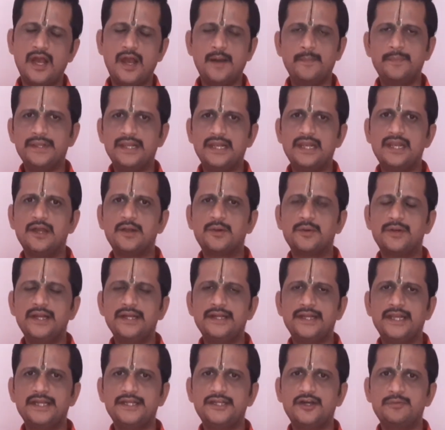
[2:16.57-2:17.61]
அப்படி இல்லைனா கூட
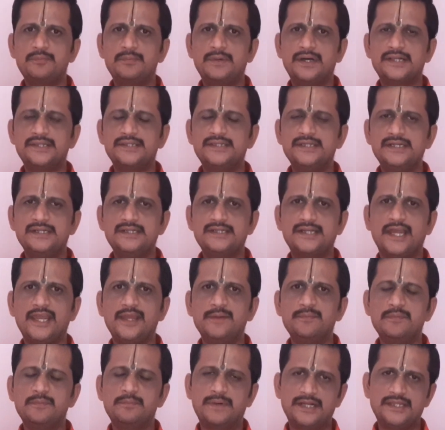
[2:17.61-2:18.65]
டேட் ஆஃப் பர்த்து
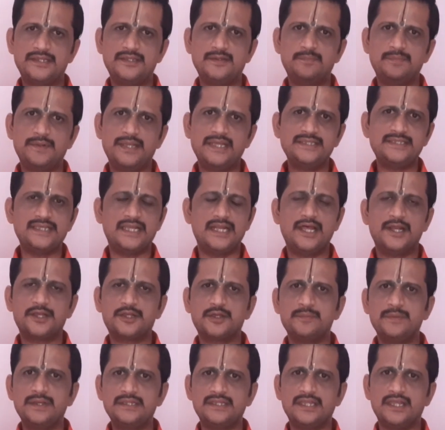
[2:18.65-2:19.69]
டைம் பர்த்து பிளேஸ்
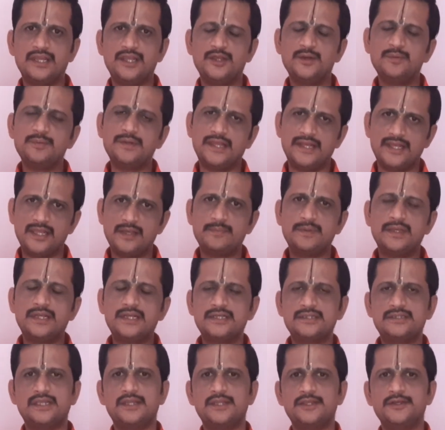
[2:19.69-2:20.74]
எல்லாருக்குமே தெரியும் நிறைய
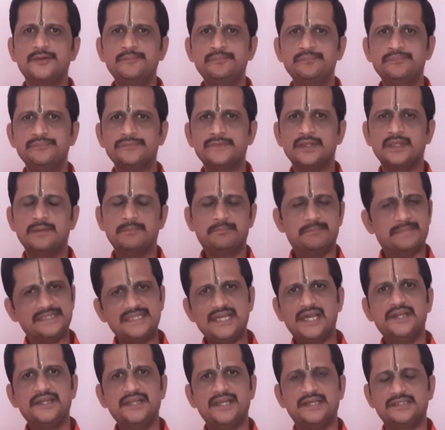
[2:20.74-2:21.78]
பேருக்கு தெரியும்
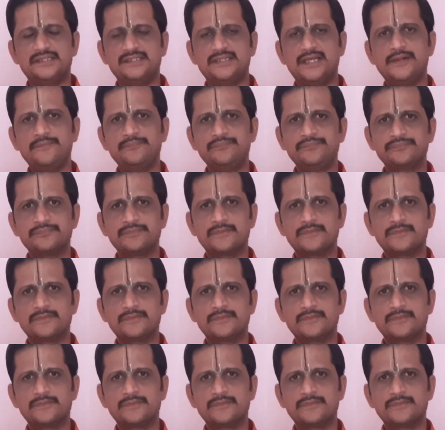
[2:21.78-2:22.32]
மெஜாரிட்டி அதுதான்